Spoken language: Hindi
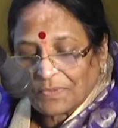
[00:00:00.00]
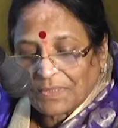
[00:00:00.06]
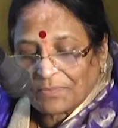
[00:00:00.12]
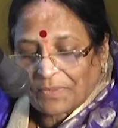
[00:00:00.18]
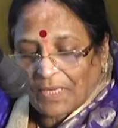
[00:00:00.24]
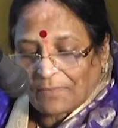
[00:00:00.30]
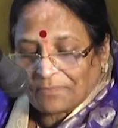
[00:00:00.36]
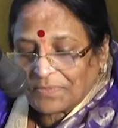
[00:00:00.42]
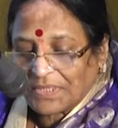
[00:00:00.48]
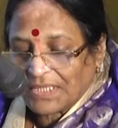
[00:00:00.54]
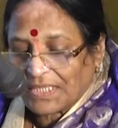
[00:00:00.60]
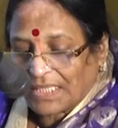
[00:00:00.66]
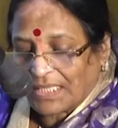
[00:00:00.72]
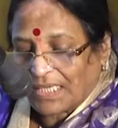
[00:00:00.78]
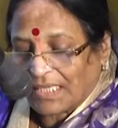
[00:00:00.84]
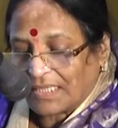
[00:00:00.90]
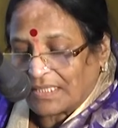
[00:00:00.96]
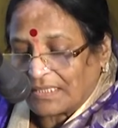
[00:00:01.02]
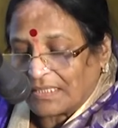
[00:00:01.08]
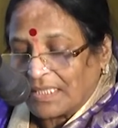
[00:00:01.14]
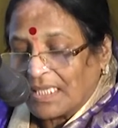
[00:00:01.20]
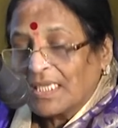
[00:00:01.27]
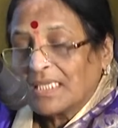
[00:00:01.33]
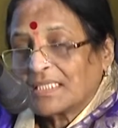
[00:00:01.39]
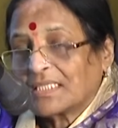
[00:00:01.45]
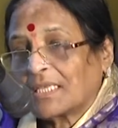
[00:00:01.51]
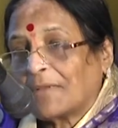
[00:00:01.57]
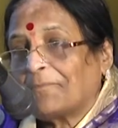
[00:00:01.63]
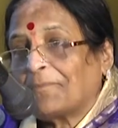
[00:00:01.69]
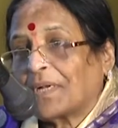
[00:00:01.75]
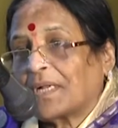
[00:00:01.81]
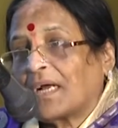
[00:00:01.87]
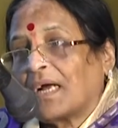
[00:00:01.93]
की प्राप्ति के कारण सब
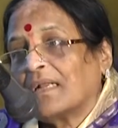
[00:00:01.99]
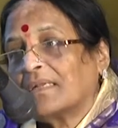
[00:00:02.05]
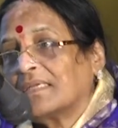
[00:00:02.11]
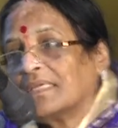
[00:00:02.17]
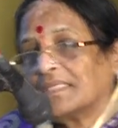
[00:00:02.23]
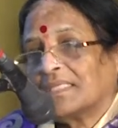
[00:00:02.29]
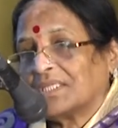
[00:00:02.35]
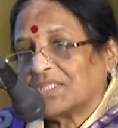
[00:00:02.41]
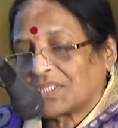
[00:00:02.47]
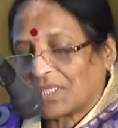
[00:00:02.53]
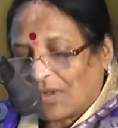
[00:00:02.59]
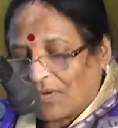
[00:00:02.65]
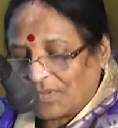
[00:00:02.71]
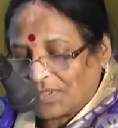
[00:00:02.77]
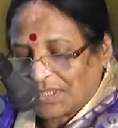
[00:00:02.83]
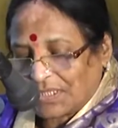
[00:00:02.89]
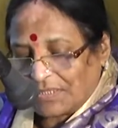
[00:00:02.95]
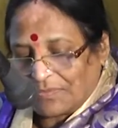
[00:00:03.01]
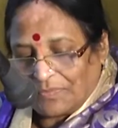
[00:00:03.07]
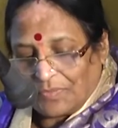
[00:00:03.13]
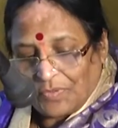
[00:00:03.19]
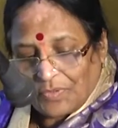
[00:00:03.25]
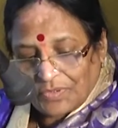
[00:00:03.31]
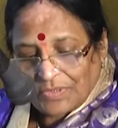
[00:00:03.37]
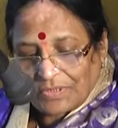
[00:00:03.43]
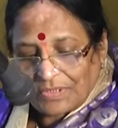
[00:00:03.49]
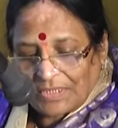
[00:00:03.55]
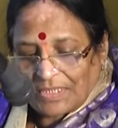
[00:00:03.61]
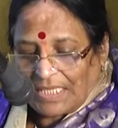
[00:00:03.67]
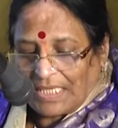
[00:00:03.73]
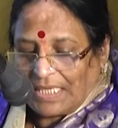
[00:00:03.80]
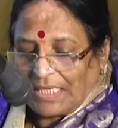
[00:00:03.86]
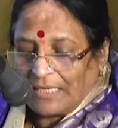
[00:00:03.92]
प्रकार की तृष्णाओं से मुक्त
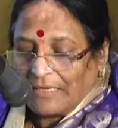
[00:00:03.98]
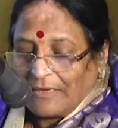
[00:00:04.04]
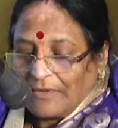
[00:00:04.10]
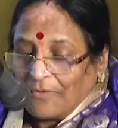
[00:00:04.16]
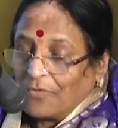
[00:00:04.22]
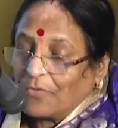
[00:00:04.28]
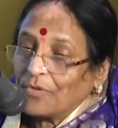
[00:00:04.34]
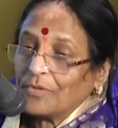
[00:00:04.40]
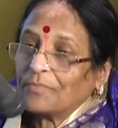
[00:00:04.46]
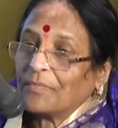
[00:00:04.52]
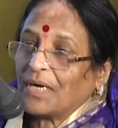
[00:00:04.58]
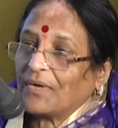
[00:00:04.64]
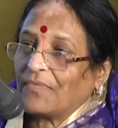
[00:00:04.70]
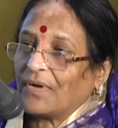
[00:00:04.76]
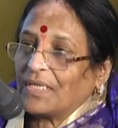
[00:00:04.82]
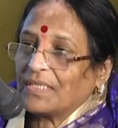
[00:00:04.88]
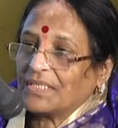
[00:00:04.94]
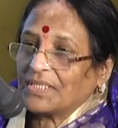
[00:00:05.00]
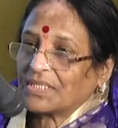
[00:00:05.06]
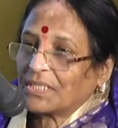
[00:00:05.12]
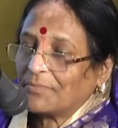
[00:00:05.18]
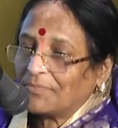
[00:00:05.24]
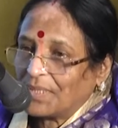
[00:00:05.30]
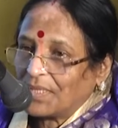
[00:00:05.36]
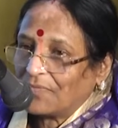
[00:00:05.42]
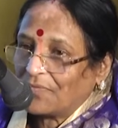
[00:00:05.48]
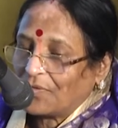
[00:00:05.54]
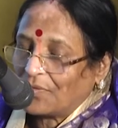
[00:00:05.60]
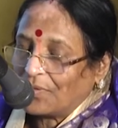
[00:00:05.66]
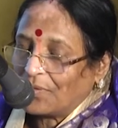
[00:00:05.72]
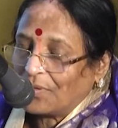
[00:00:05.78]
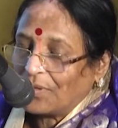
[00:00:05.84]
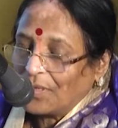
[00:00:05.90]
थे उन भगवान ऋषभ देव
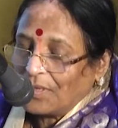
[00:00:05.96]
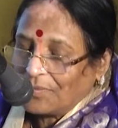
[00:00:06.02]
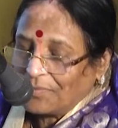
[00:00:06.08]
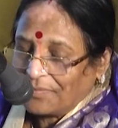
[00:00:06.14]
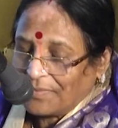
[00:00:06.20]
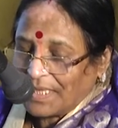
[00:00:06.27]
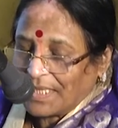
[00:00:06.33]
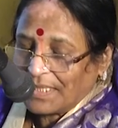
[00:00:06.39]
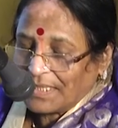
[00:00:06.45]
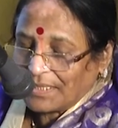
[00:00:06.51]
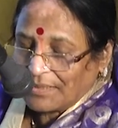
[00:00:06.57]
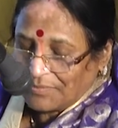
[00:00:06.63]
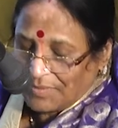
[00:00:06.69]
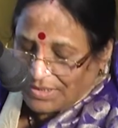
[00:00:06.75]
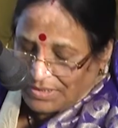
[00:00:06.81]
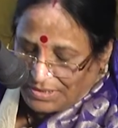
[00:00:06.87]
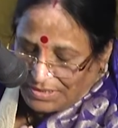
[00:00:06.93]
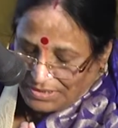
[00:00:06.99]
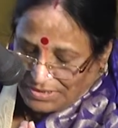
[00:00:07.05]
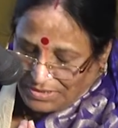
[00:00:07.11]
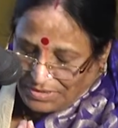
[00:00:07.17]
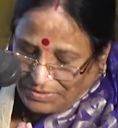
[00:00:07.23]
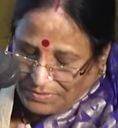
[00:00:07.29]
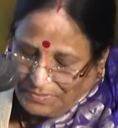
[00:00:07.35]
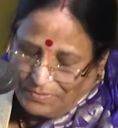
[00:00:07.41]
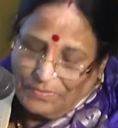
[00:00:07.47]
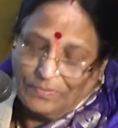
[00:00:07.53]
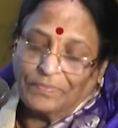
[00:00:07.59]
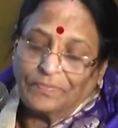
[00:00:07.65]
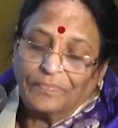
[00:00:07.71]
को मैं नमन करती हूँ